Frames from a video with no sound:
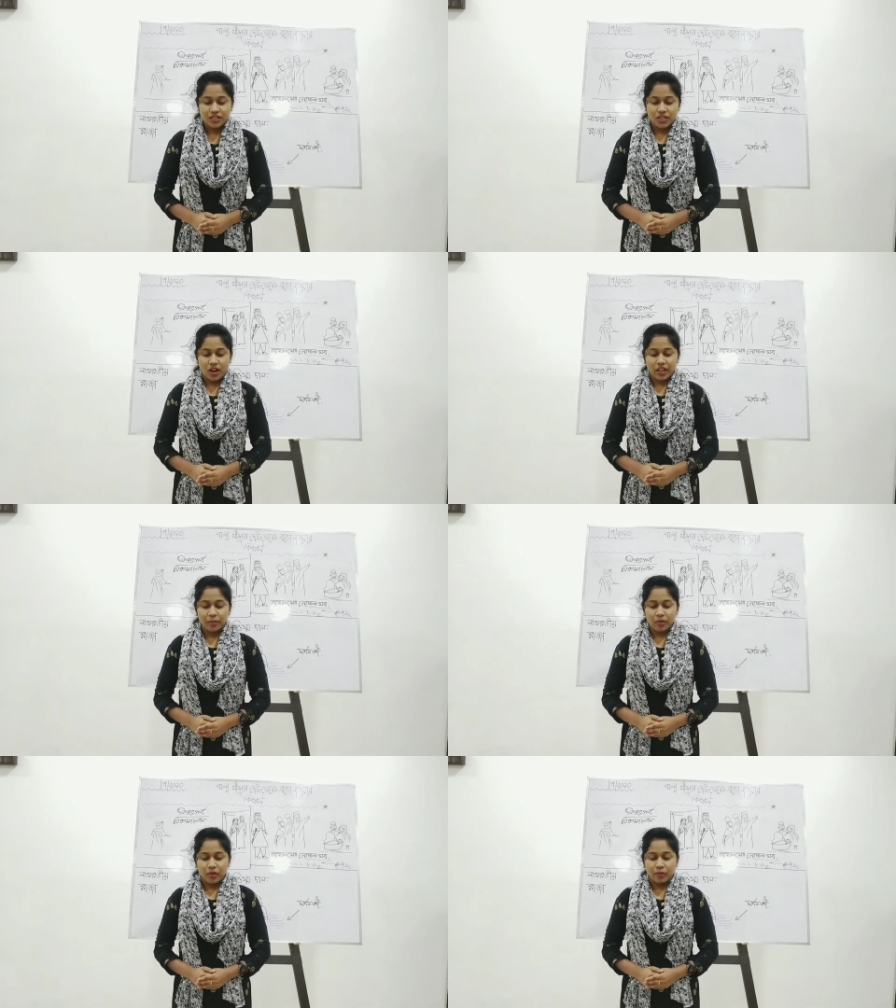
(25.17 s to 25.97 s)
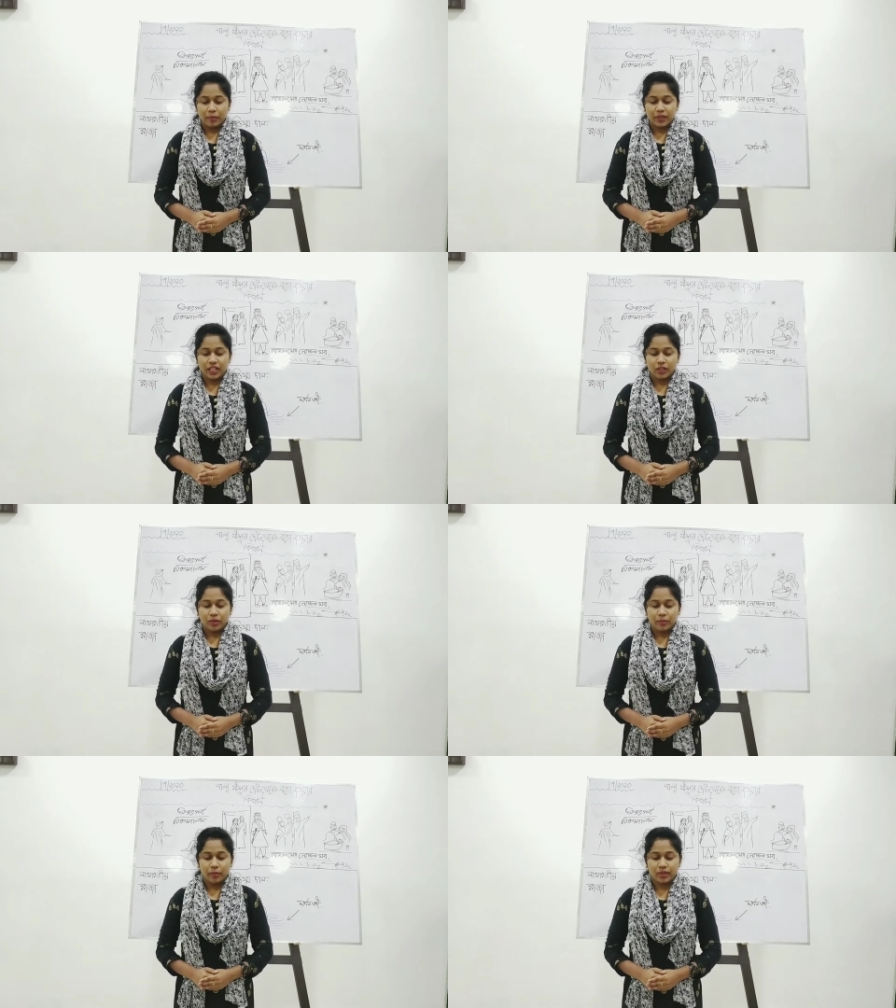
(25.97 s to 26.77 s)
স্বর্গের মঙ্গলা পিতা
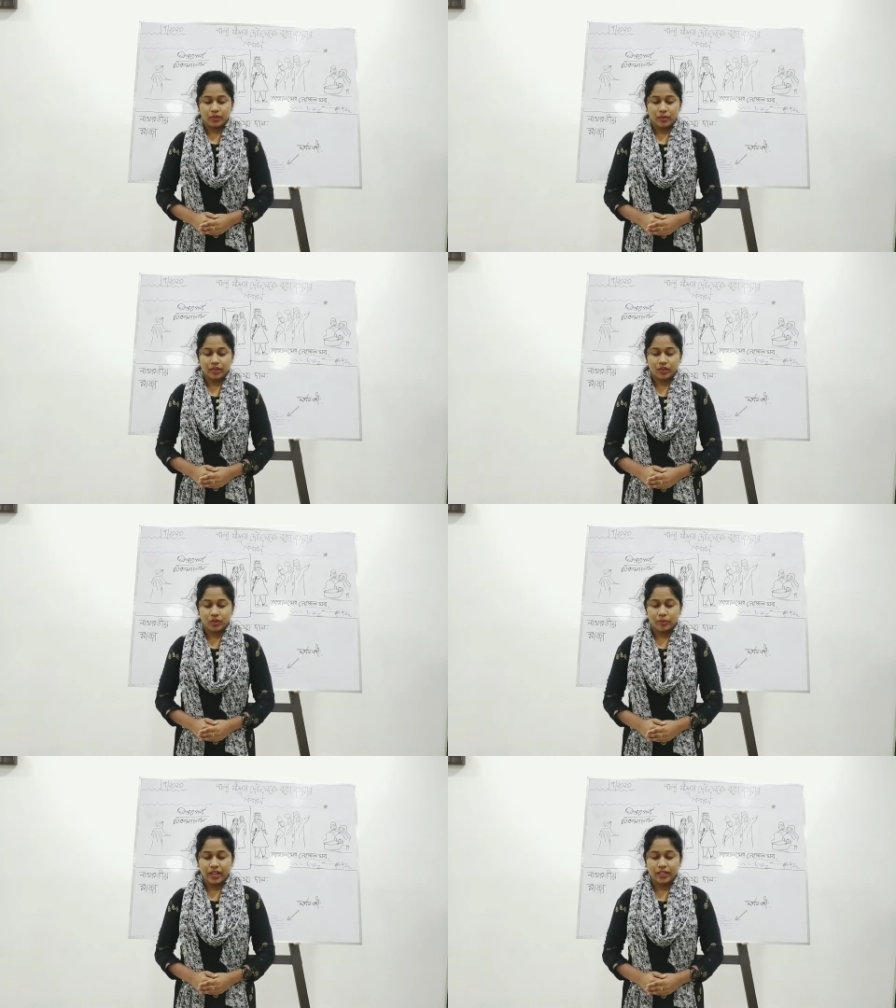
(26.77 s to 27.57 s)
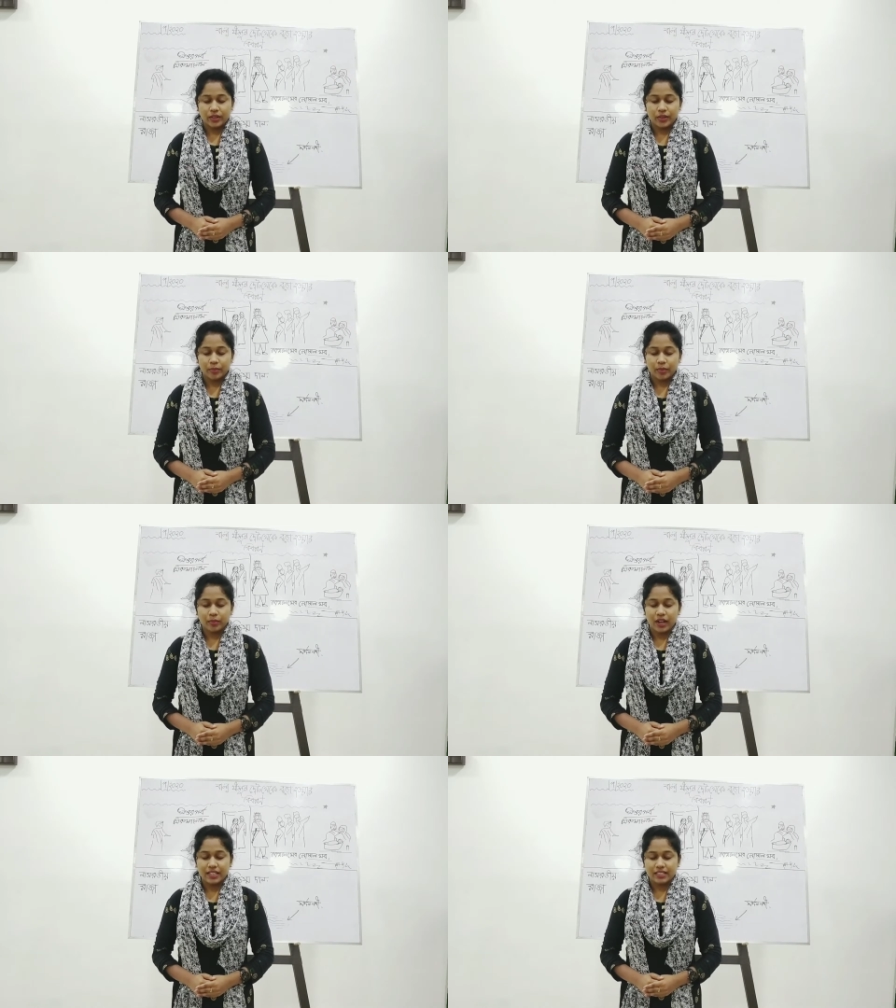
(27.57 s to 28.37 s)
তোমার পবিত্র নামে ধন্যবাদ করে
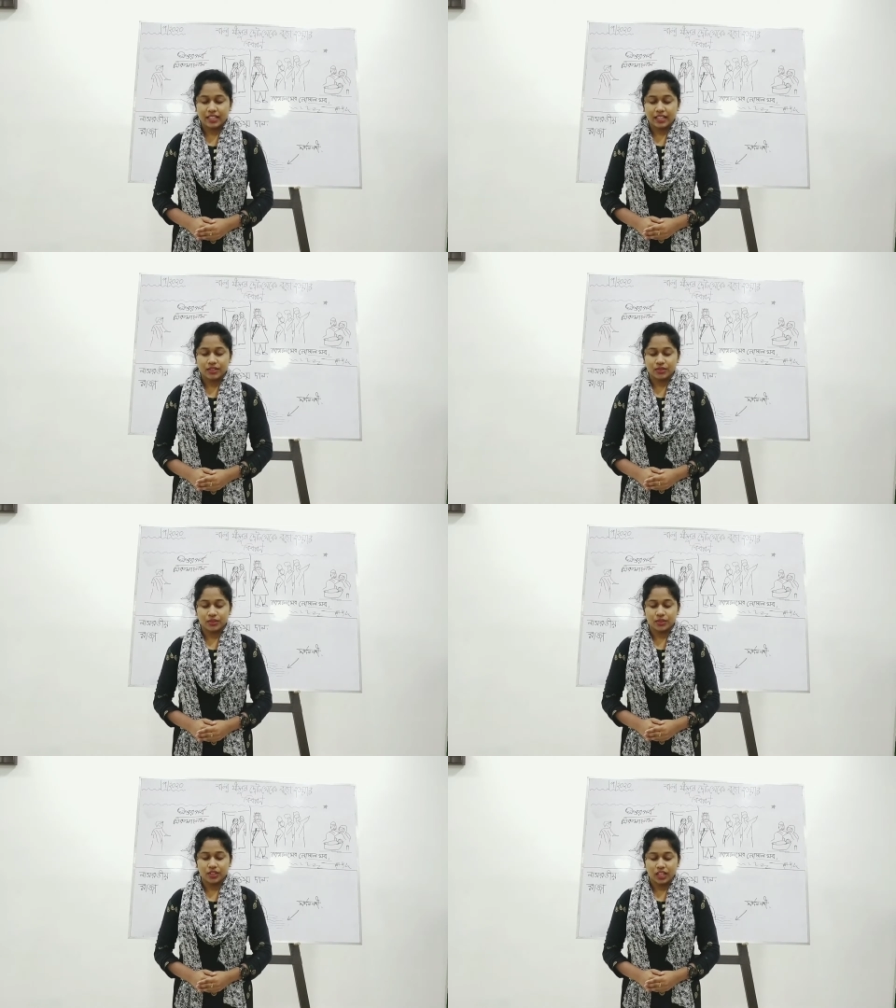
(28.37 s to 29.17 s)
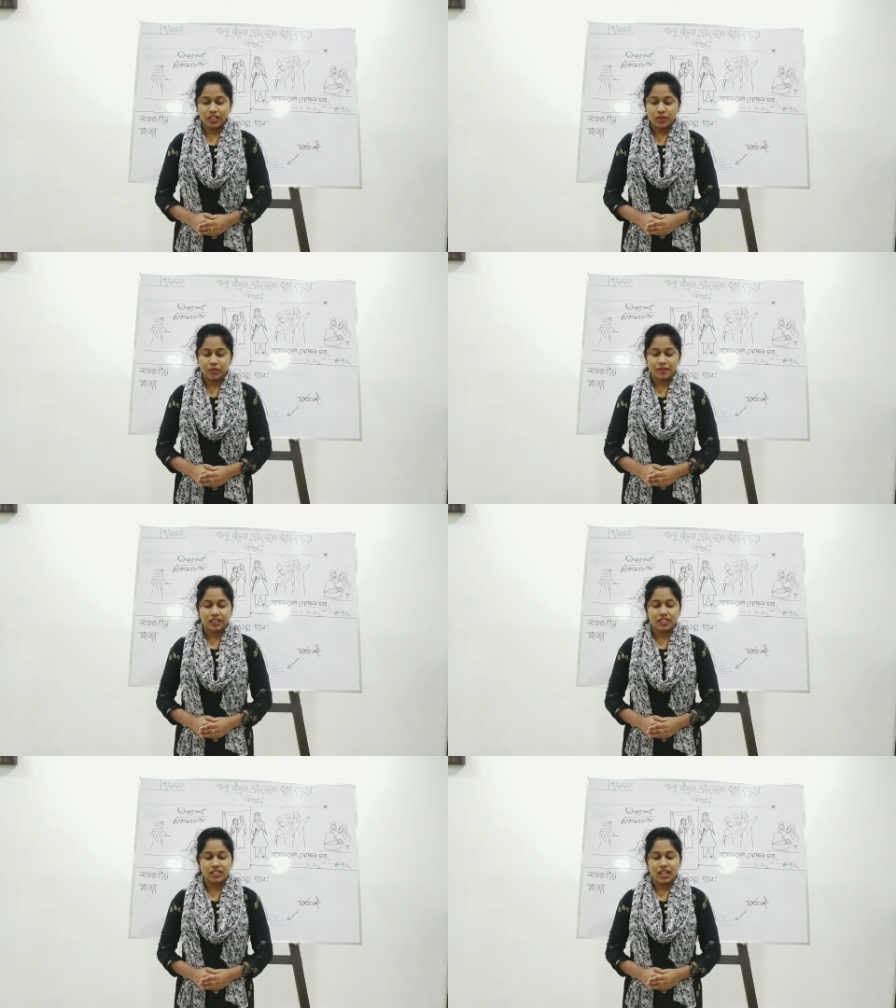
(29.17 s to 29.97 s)
প্রভু আজকের এই সুন্দর দিন তুমি
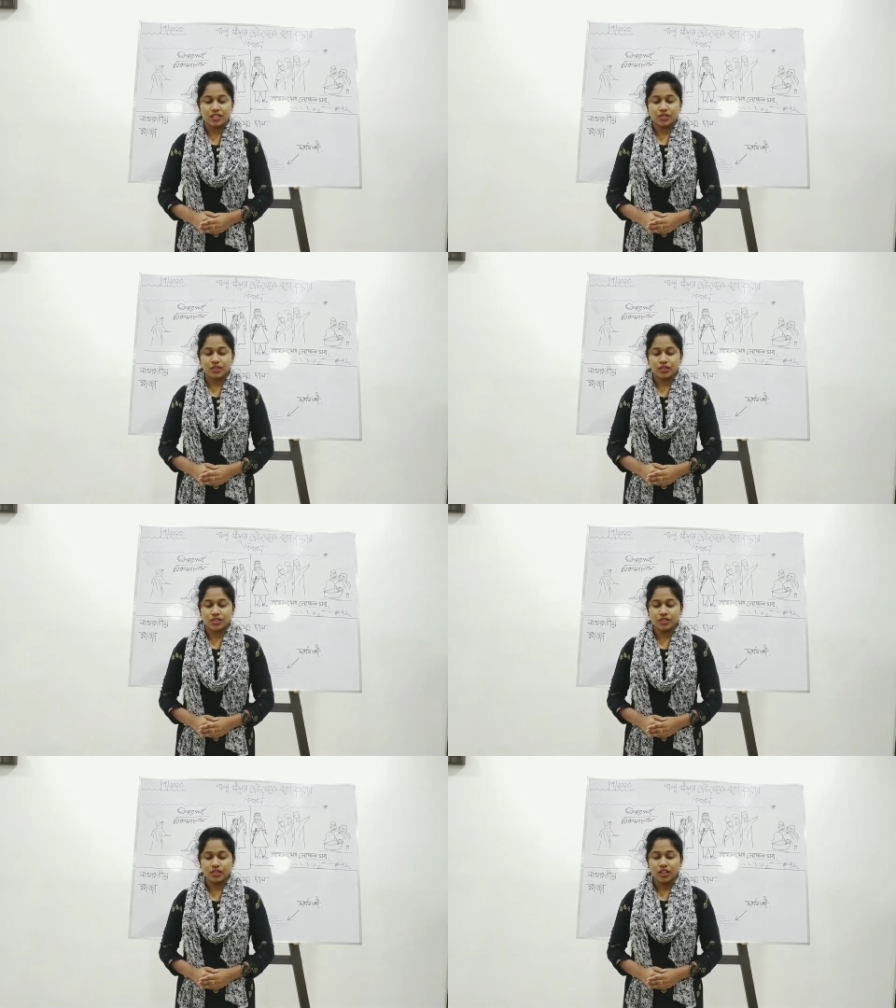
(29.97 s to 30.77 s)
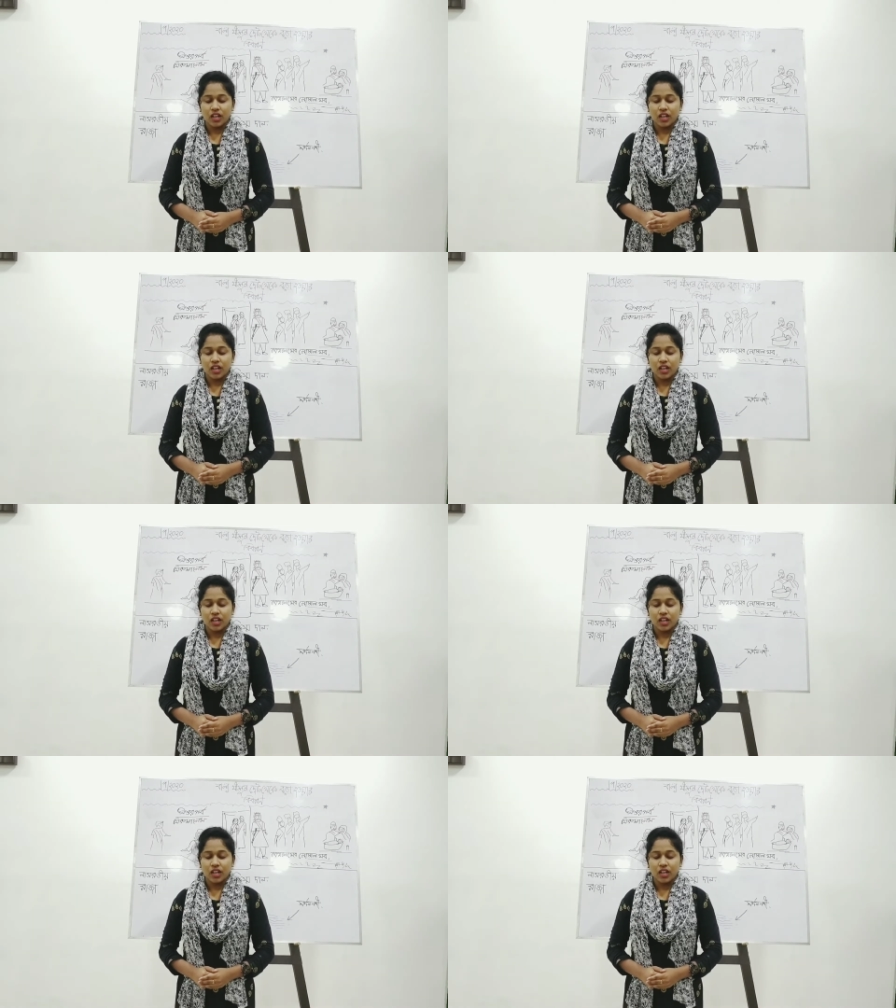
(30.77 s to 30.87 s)
আমাদেরকে সাহায্য করেছো